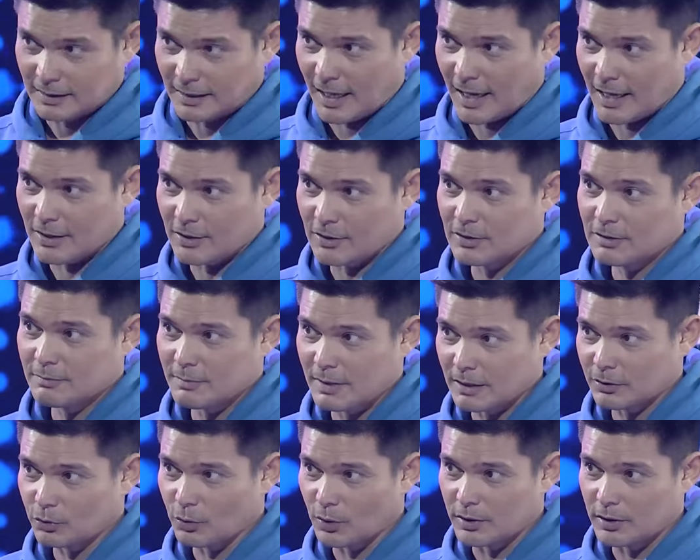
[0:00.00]
na tayo,
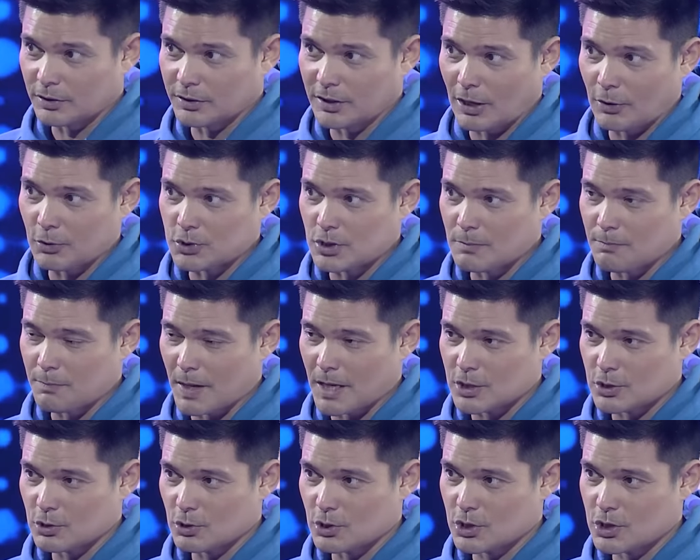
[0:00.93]
may 200,000
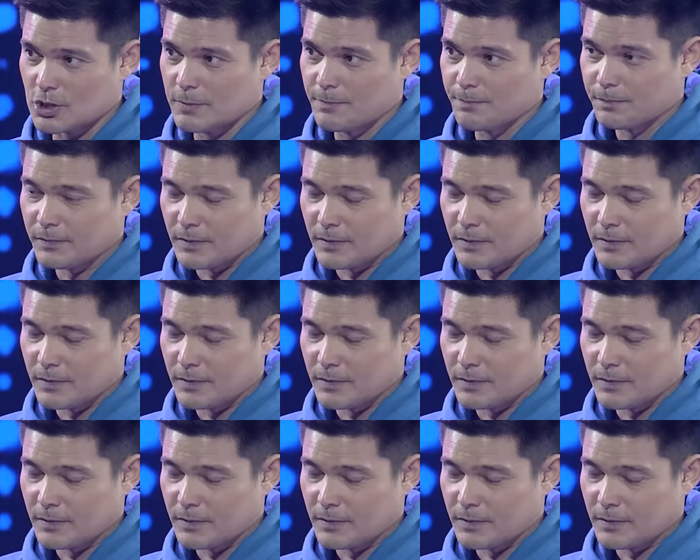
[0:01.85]
pesos.